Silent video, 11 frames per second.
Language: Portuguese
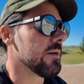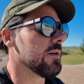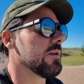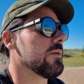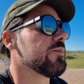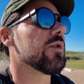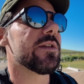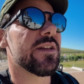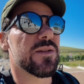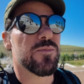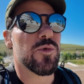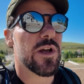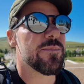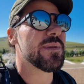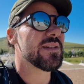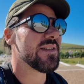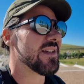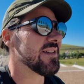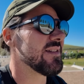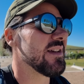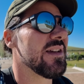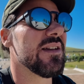o eh, pessoal tem tempo um bocado de
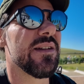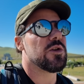paciência.